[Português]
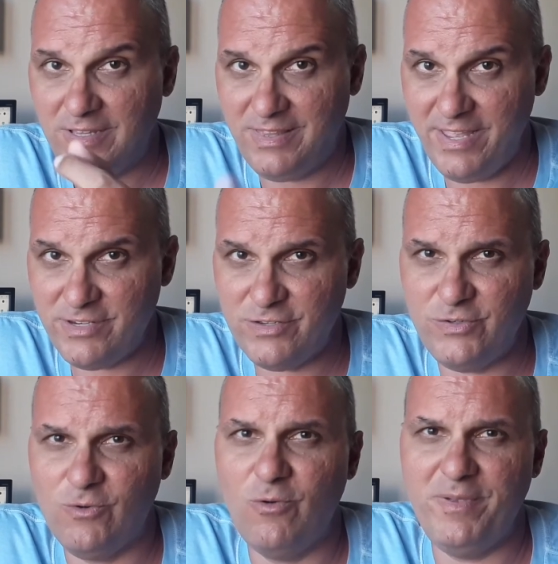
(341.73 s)
Deixa
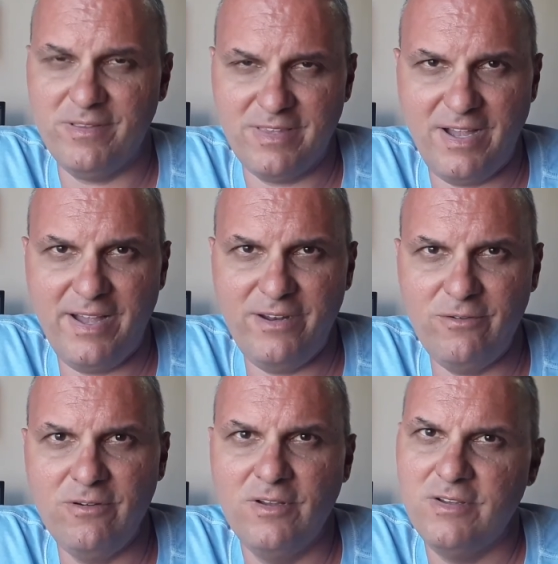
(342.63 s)
seu
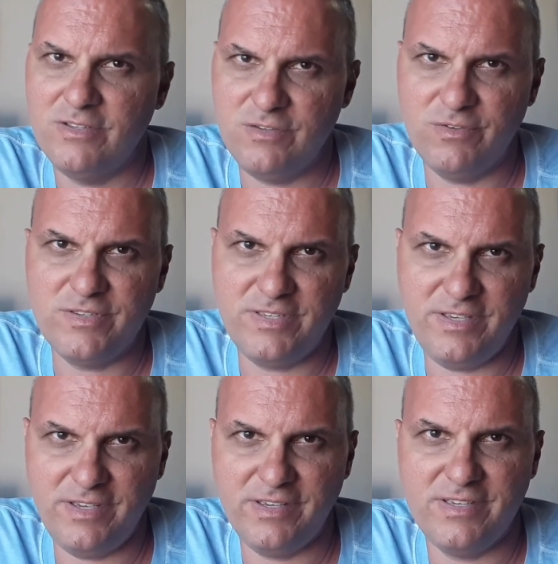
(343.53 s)
comentário se você